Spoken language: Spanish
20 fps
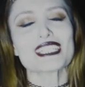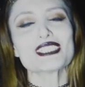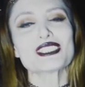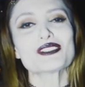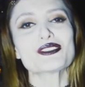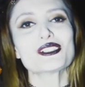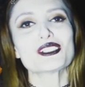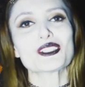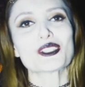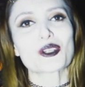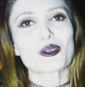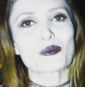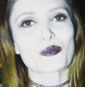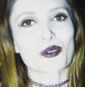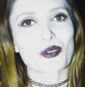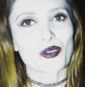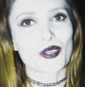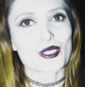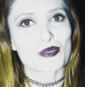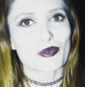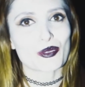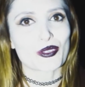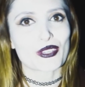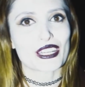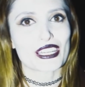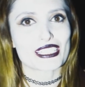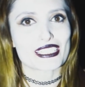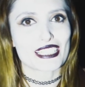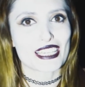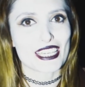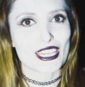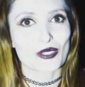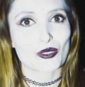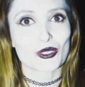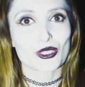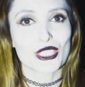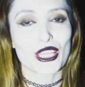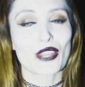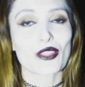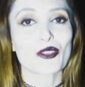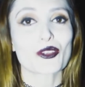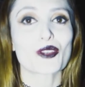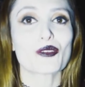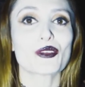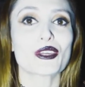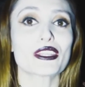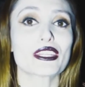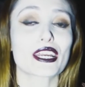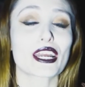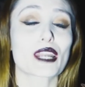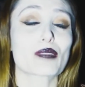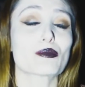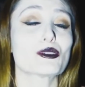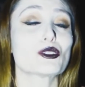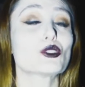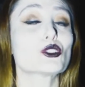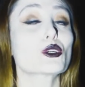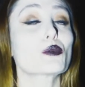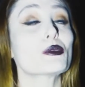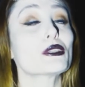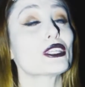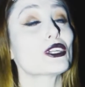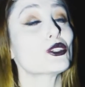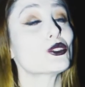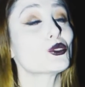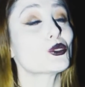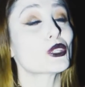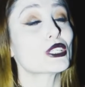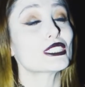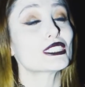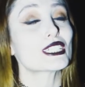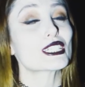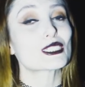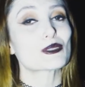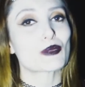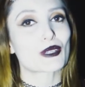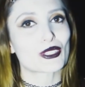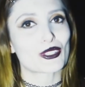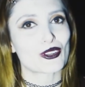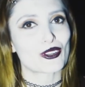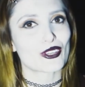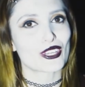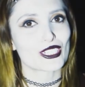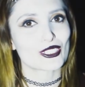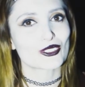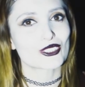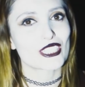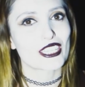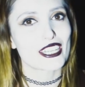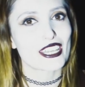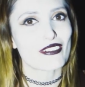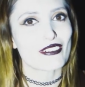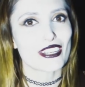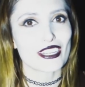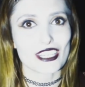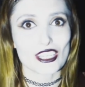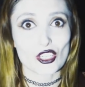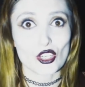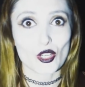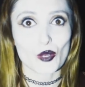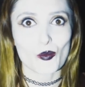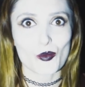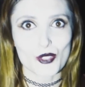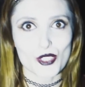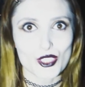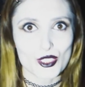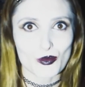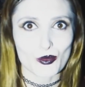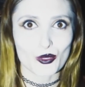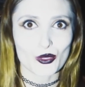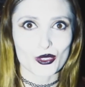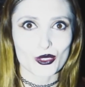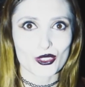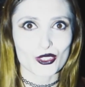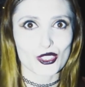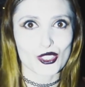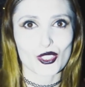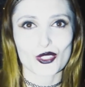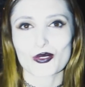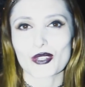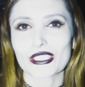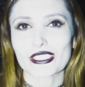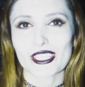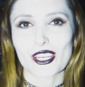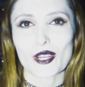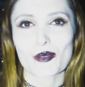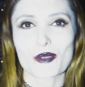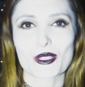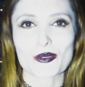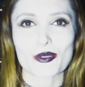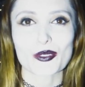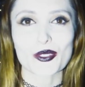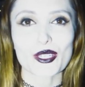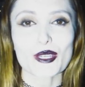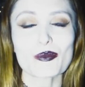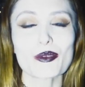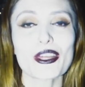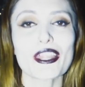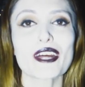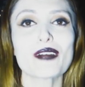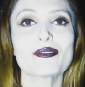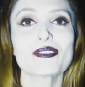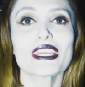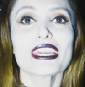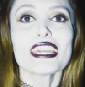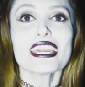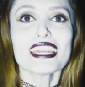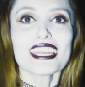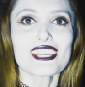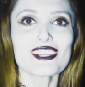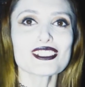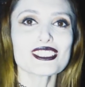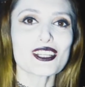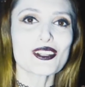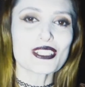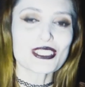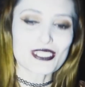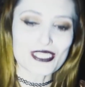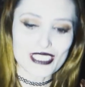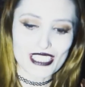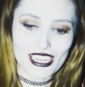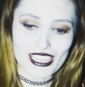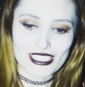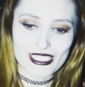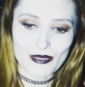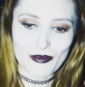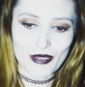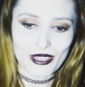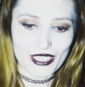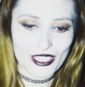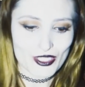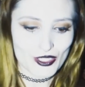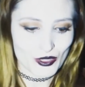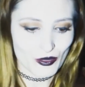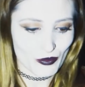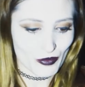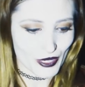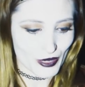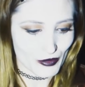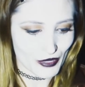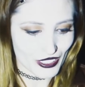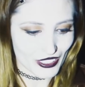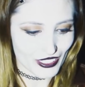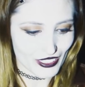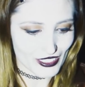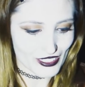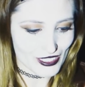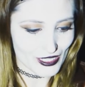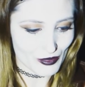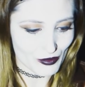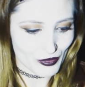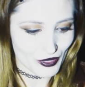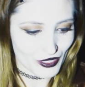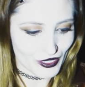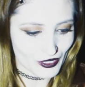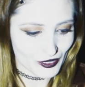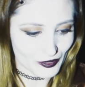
eso fue todo por hoy, espero que les haya gustado, no olviden dejarme sus comentarios y sugerencias respecto a lo que les gustaría ver y yo con muchísimo gusto se los voy a traer lo más pronto que pueda. Y los saluditos de la semana para mi queridísimo